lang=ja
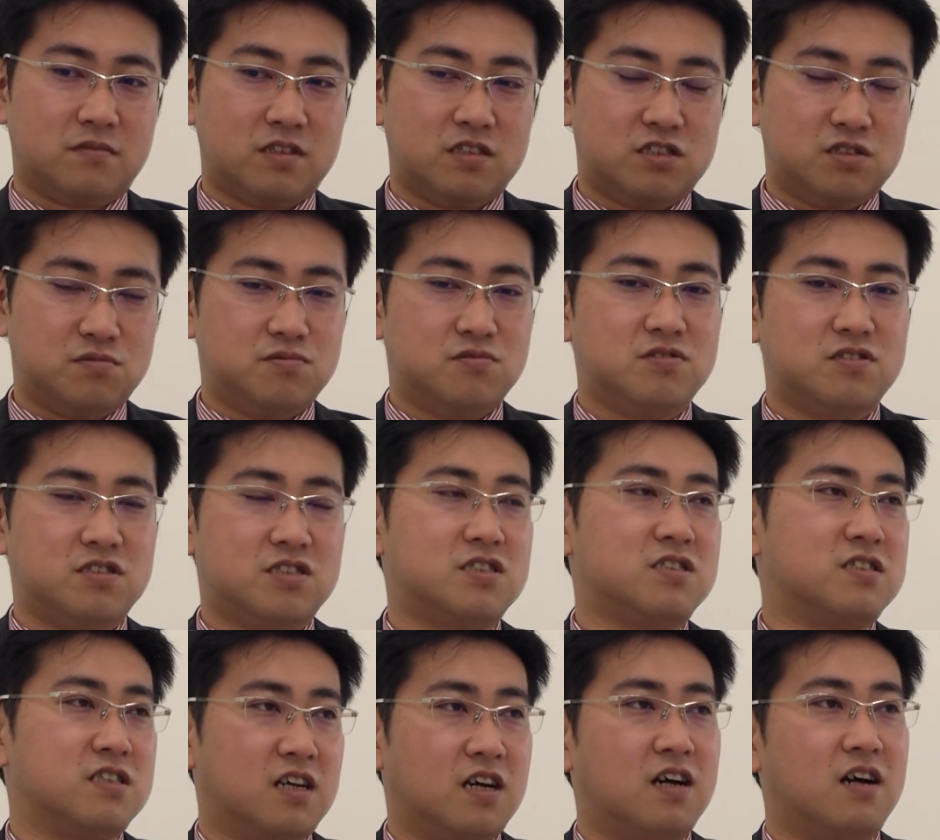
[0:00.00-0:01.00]
自分自
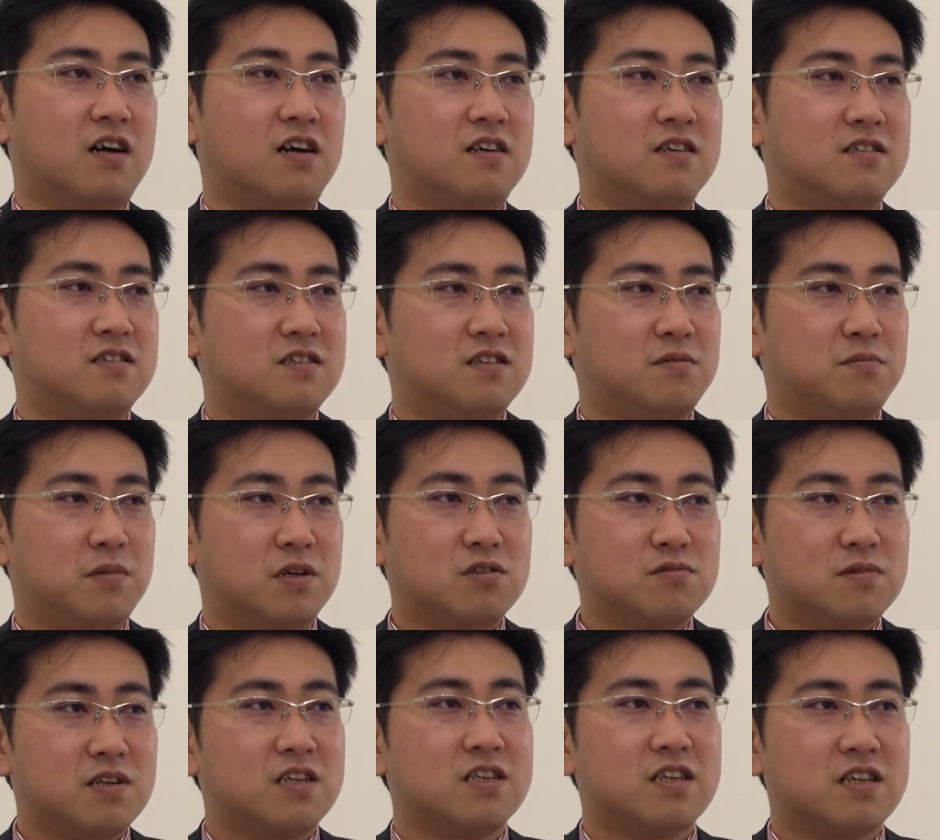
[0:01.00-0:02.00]
身が恵
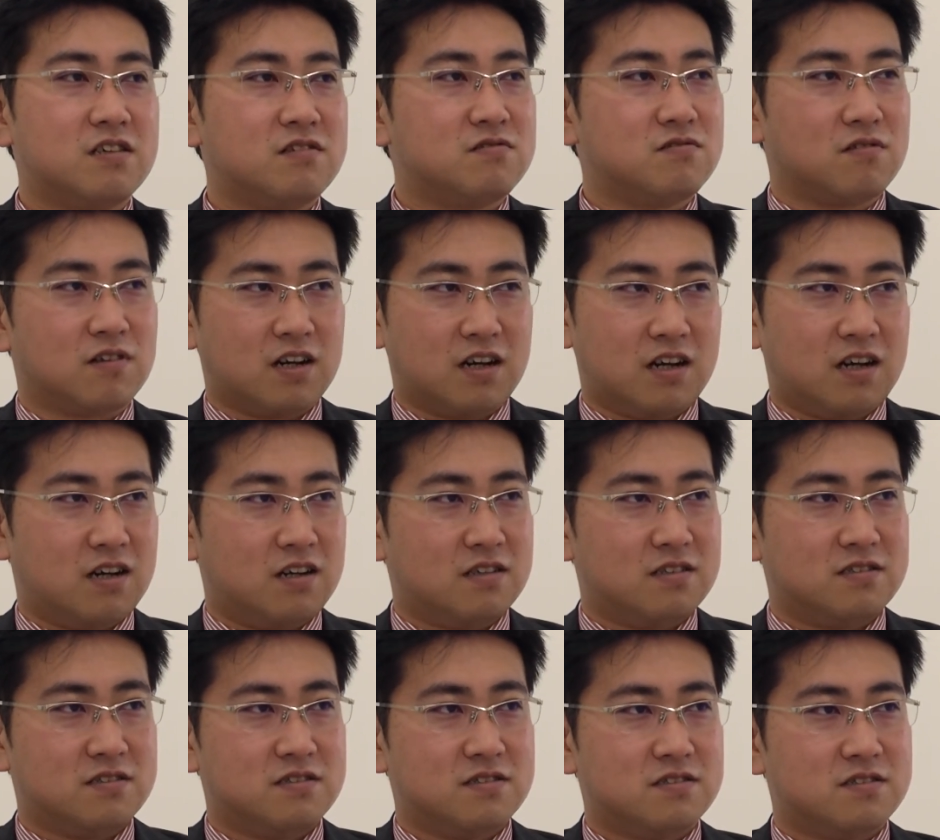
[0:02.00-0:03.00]
まれているとか、うんはいはい、